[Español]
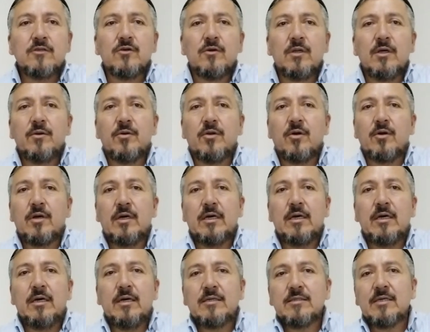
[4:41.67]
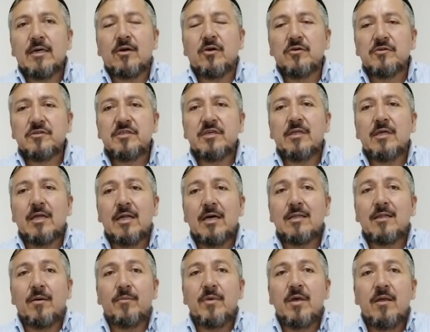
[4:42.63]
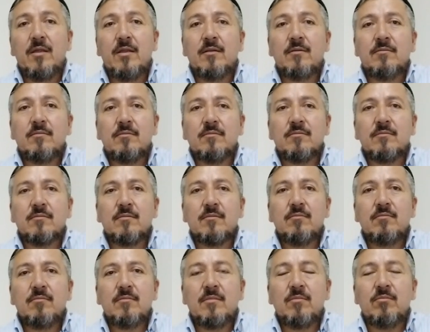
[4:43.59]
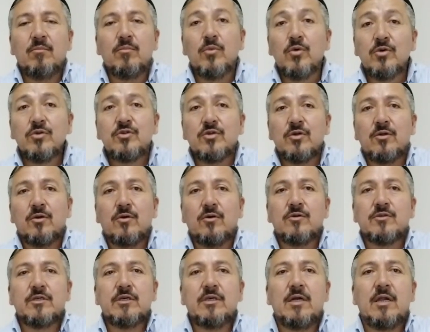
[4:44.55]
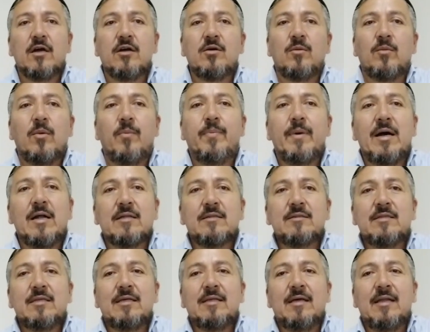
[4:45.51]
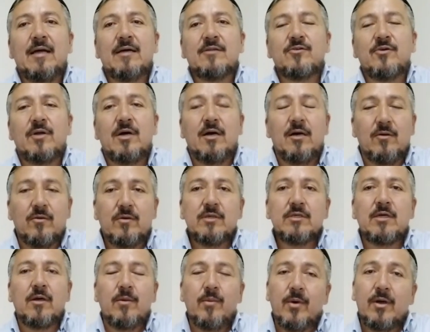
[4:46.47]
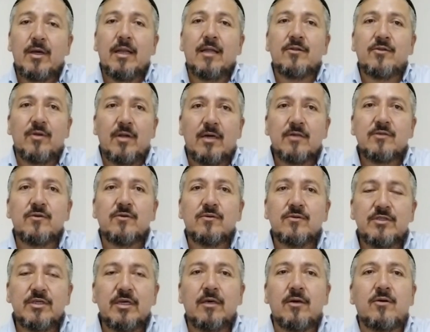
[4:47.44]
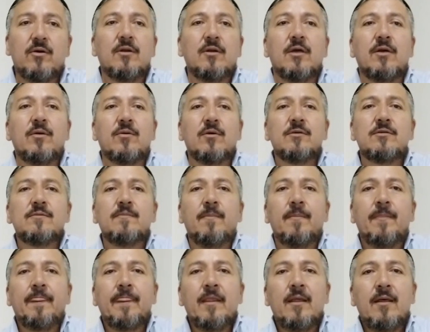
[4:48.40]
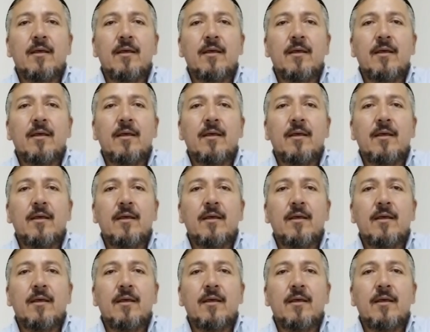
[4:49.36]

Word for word: Es un libro que se considera también, muchos lo consideran como parte de la Torá, aunque sabemos que la Torá son cinco libros,